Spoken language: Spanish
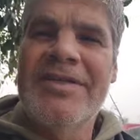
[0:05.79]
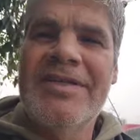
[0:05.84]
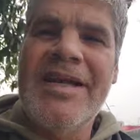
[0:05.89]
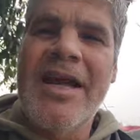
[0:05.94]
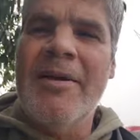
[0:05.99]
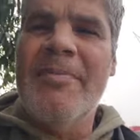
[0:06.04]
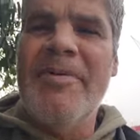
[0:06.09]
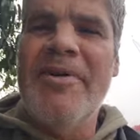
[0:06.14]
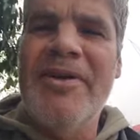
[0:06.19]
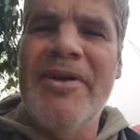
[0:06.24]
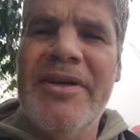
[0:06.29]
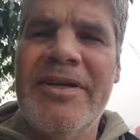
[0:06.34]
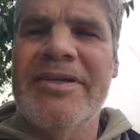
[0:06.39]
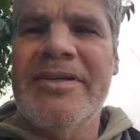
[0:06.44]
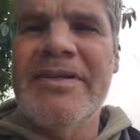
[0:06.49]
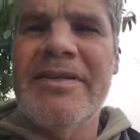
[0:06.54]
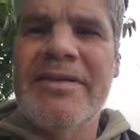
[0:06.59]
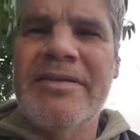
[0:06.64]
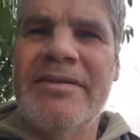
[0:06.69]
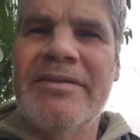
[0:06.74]

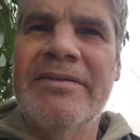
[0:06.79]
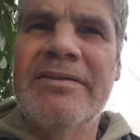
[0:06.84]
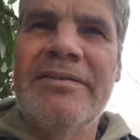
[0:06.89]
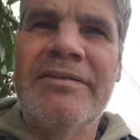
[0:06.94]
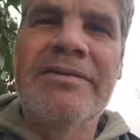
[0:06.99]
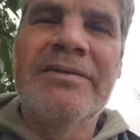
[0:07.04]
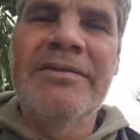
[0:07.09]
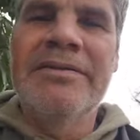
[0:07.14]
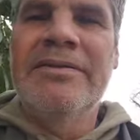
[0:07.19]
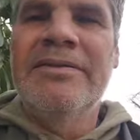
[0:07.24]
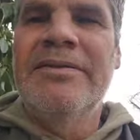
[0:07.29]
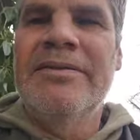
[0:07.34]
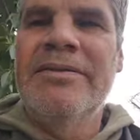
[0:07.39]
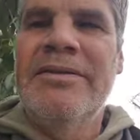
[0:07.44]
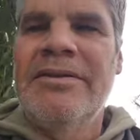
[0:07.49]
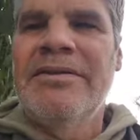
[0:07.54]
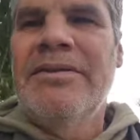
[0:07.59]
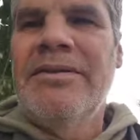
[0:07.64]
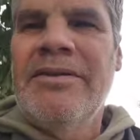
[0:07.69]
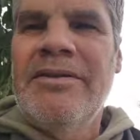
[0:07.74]
Sapiners,
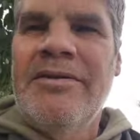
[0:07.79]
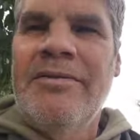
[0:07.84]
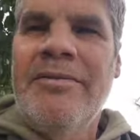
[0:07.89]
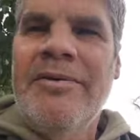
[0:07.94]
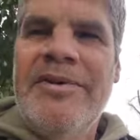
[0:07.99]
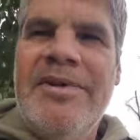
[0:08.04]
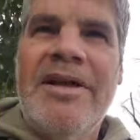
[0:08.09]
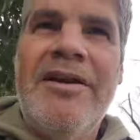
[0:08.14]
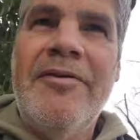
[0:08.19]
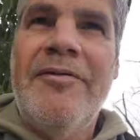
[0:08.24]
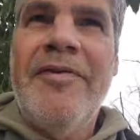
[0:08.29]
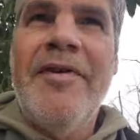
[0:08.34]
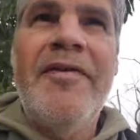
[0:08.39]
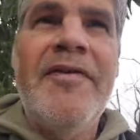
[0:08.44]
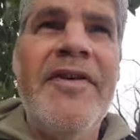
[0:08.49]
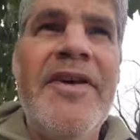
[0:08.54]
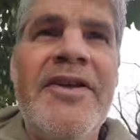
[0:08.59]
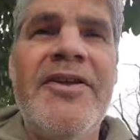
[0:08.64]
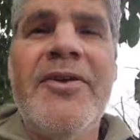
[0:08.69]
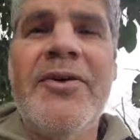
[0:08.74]
como están los
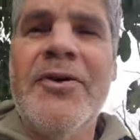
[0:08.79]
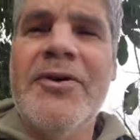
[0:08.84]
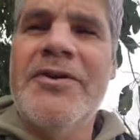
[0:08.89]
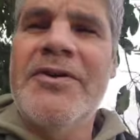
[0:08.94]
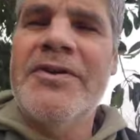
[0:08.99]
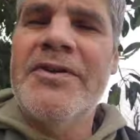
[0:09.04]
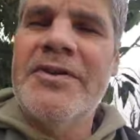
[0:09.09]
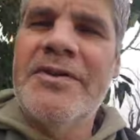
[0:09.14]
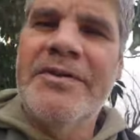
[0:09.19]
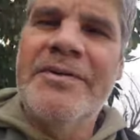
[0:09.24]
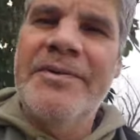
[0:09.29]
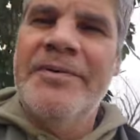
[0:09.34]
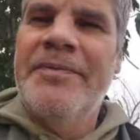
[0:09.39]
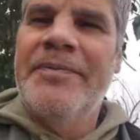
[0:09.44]
Fefitos.